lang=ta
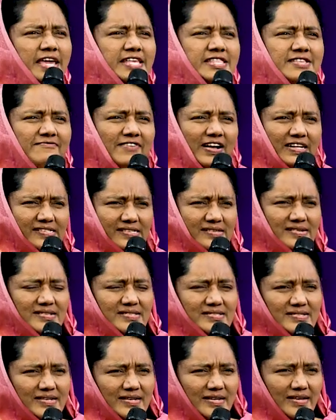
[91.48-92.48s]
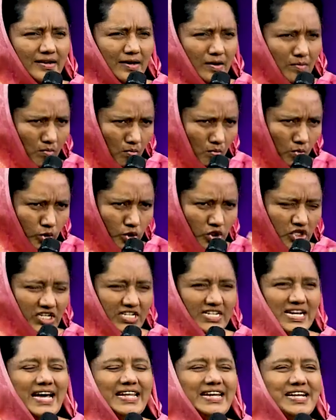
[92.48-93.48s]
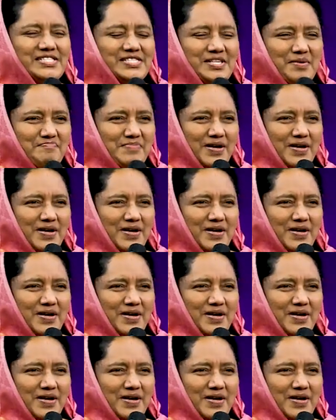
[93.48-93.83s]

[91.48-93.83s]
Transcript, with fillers: இந்த வசனத்தில் மூன்று காரியத்தை